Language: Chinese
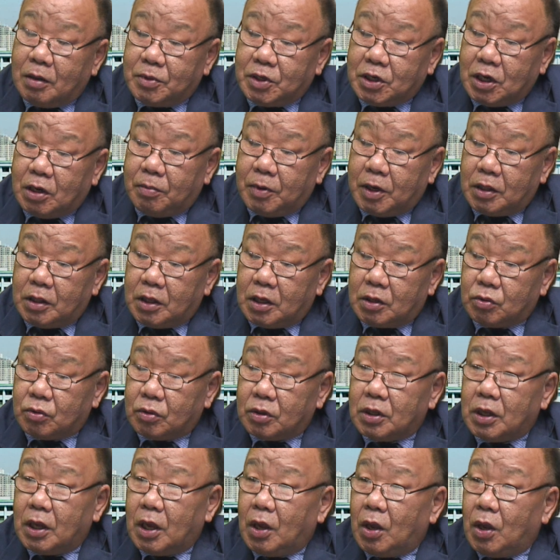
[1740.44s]
么这边呢
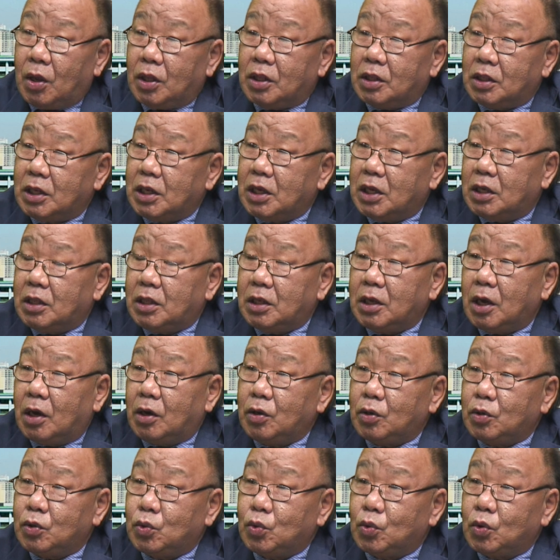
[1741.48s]
说，你一定要
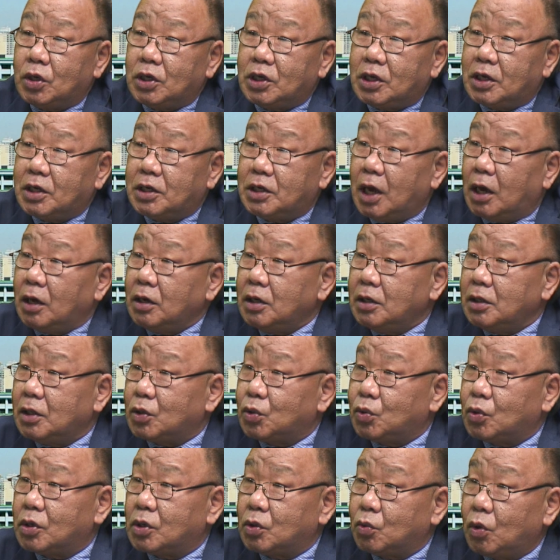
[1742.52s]
做一些相应的
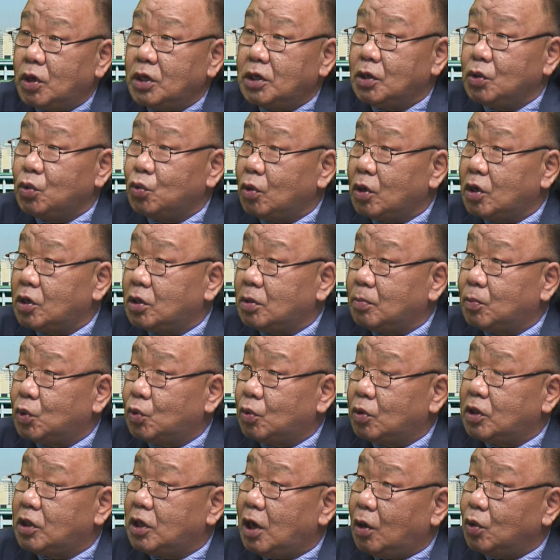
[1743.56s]
措施。我已经做了这么
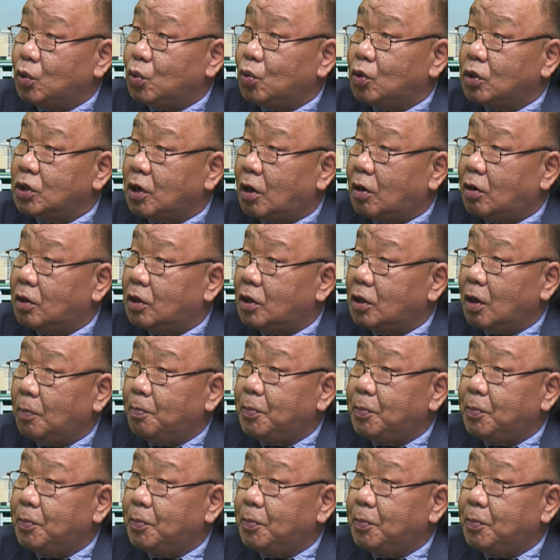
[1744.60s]
多，你要多少要